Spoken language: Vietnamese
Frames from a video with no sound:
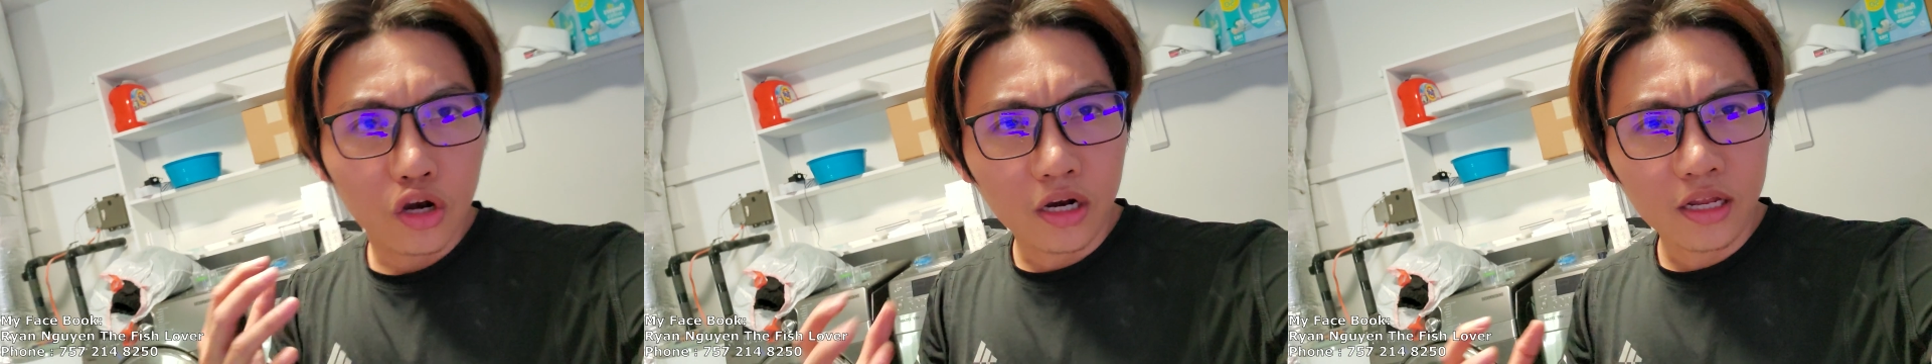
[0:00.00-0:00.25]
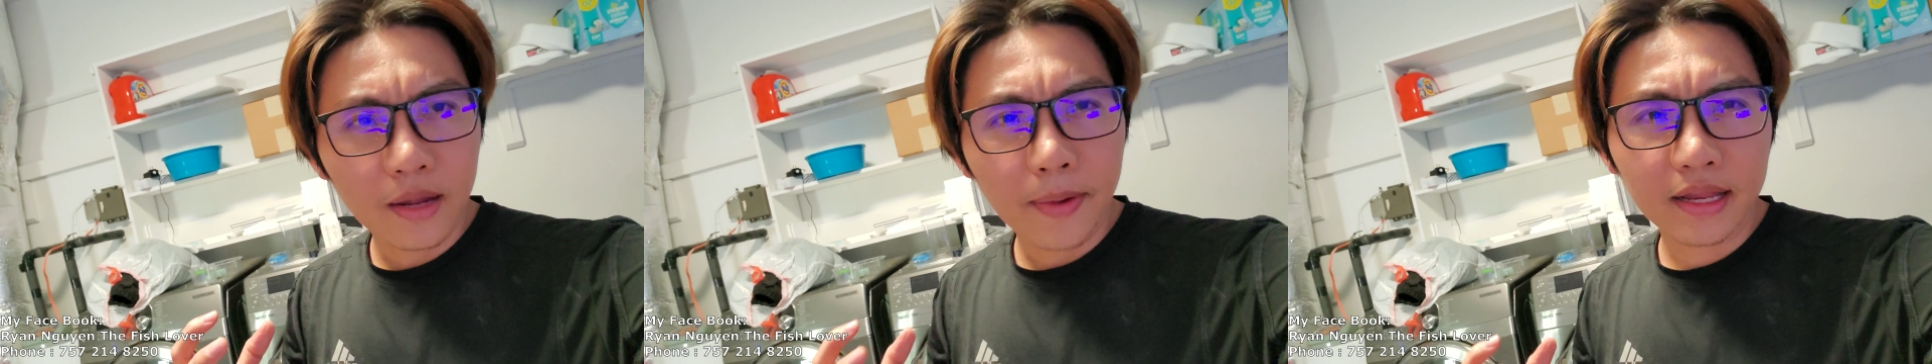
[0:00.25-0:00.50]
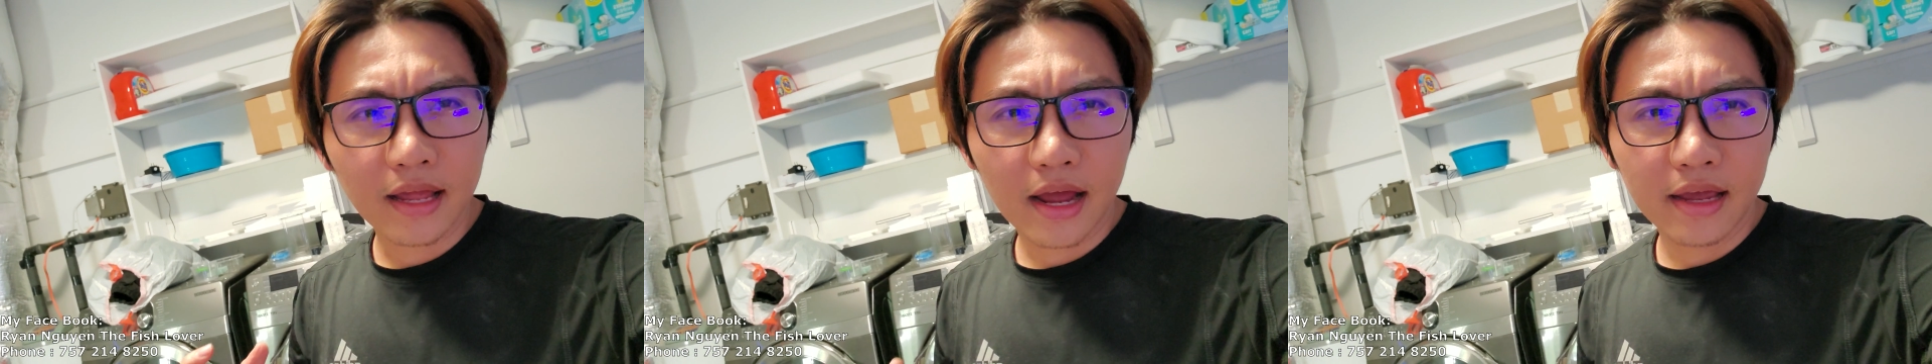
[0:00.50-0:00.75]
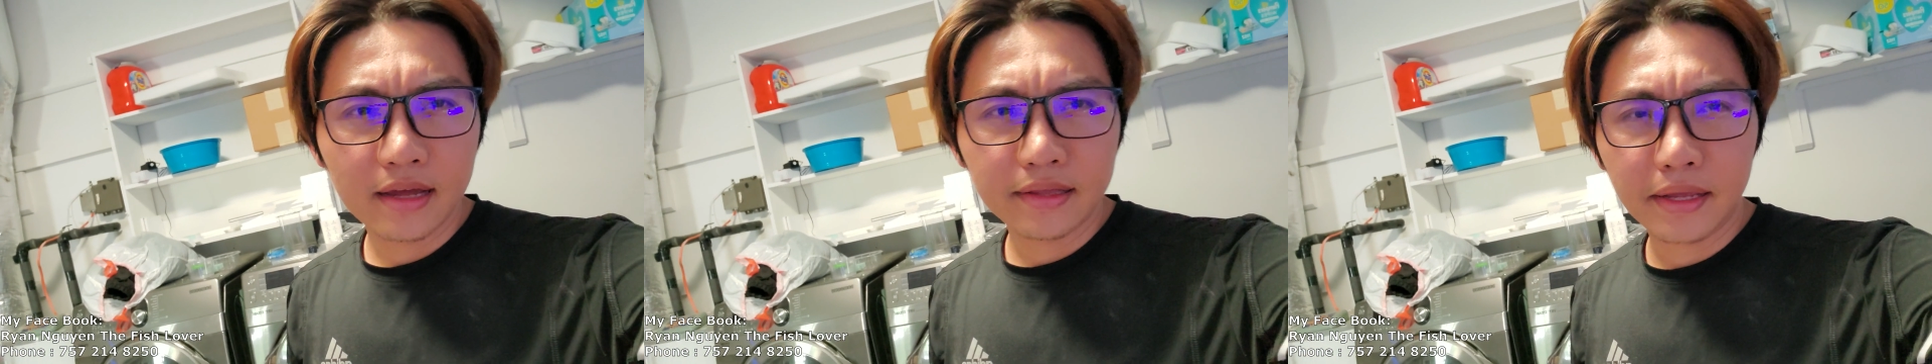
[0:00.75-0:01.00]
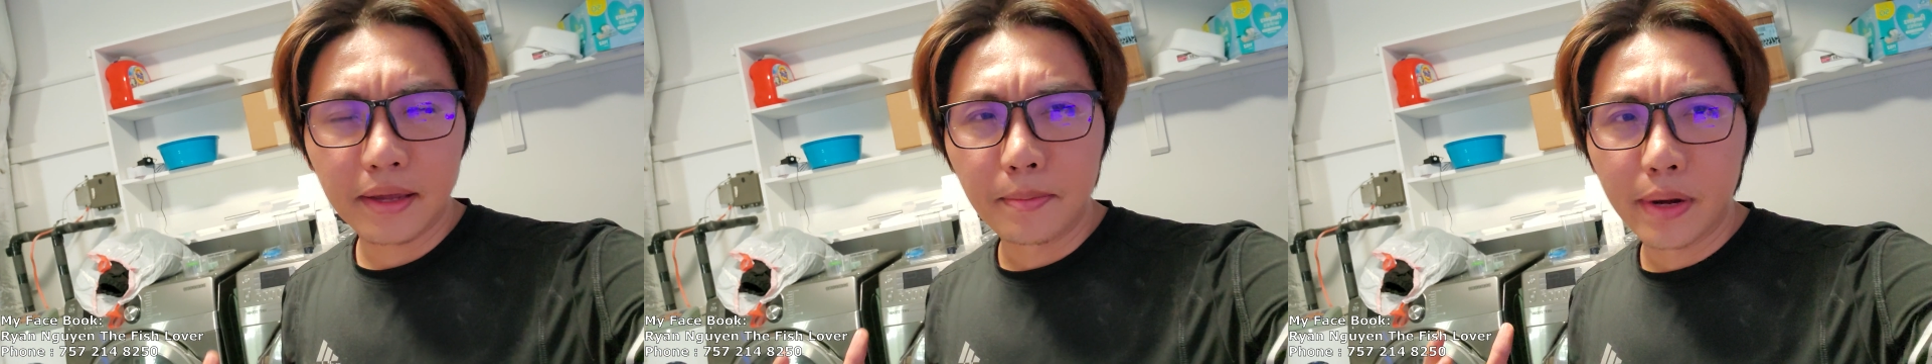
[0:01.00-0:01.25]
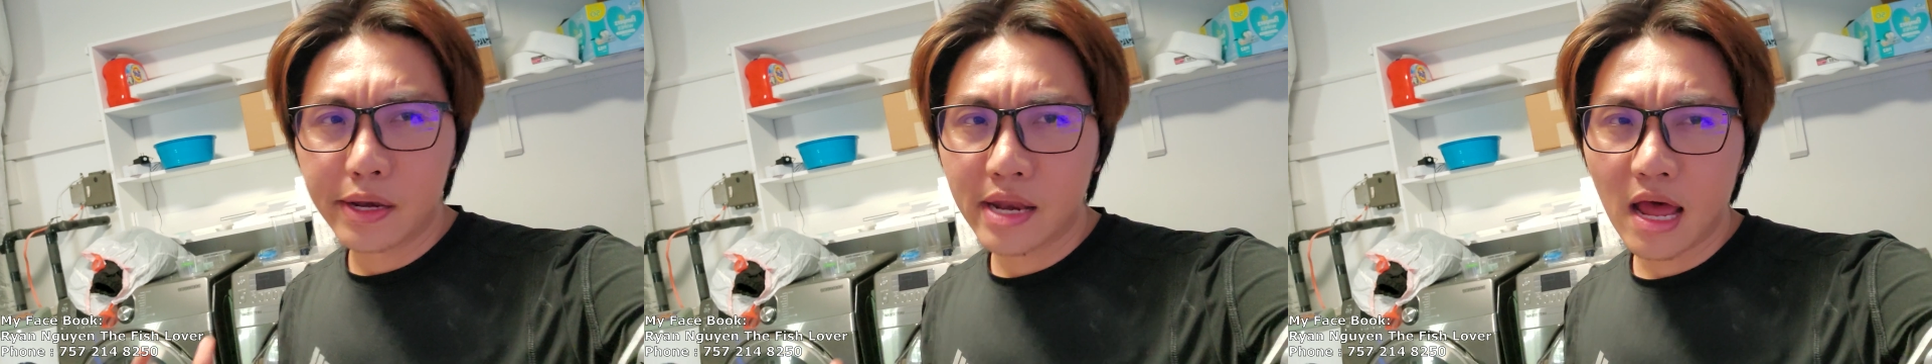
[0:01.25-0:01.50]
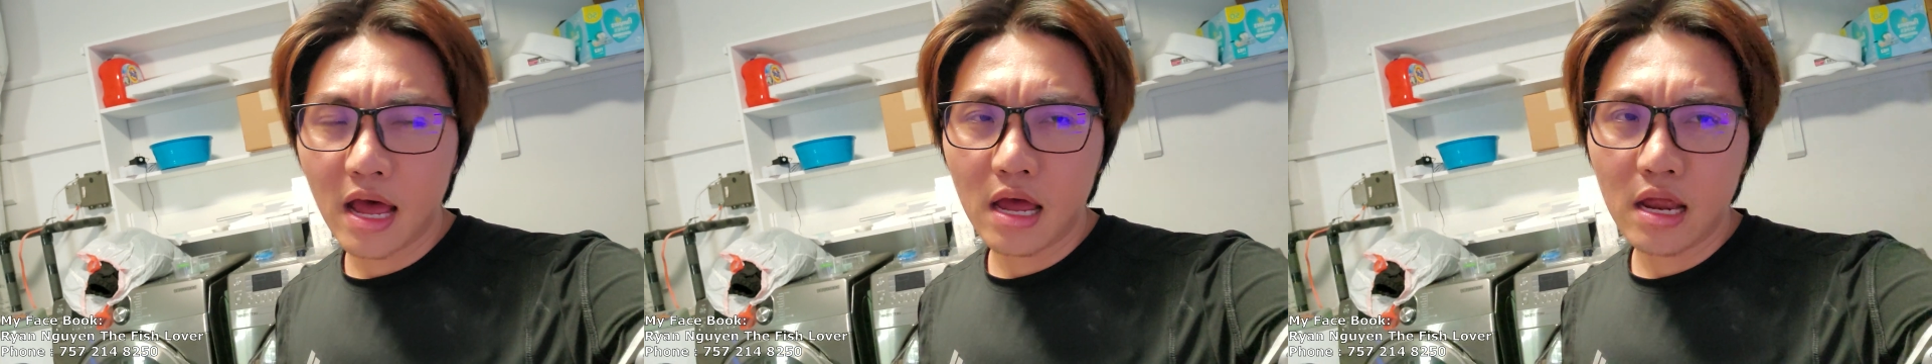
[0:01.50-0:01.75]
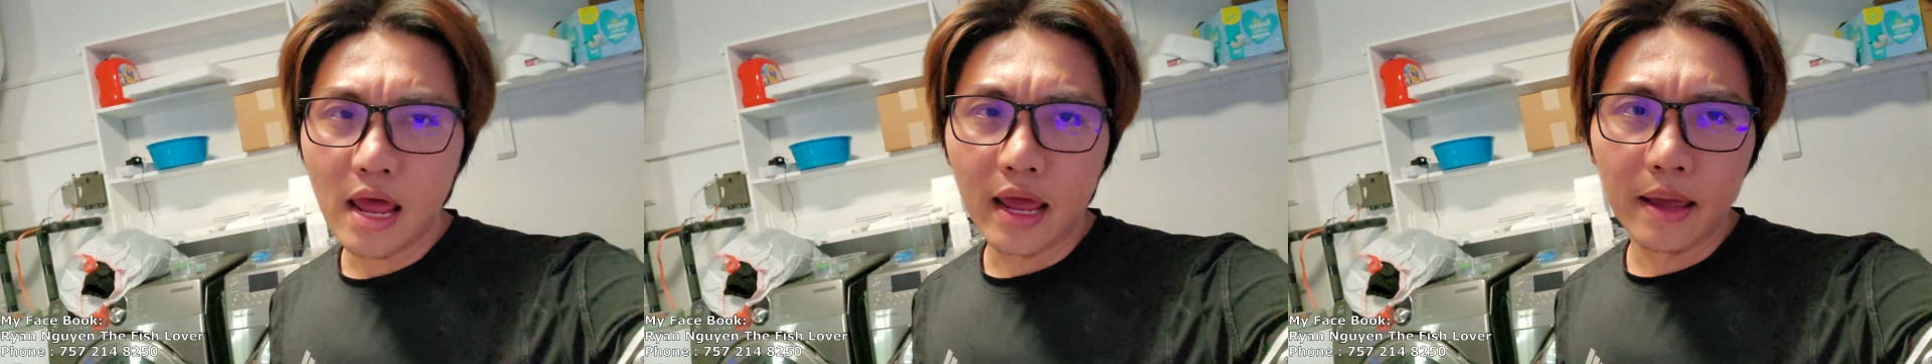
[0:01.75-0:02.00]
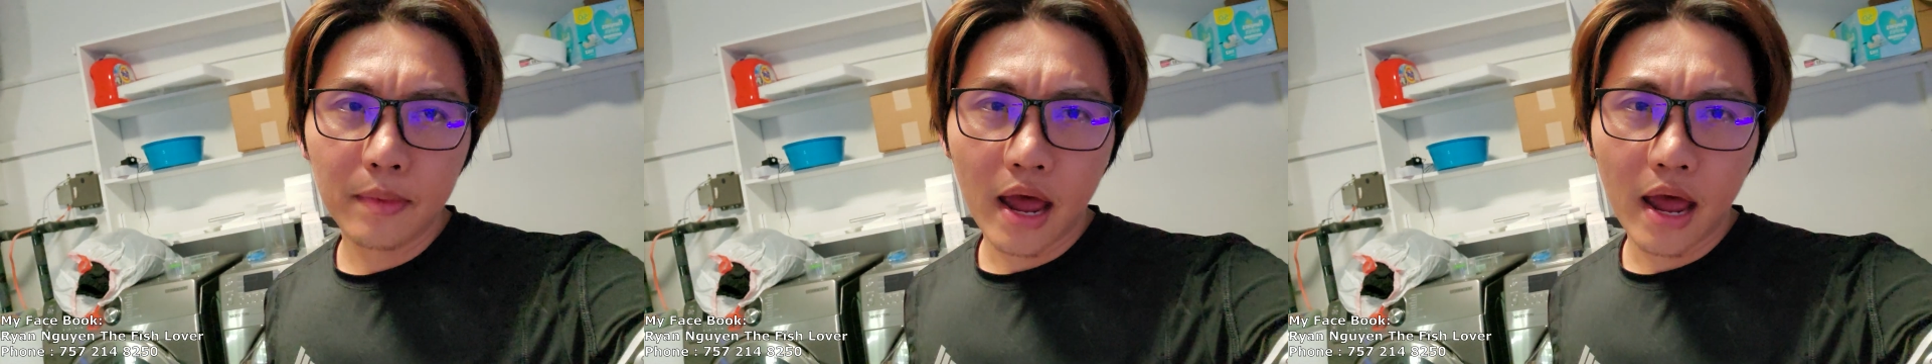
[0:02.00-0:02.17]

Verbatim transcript: Rồi thì các bạn thấy á, thì mình đã để em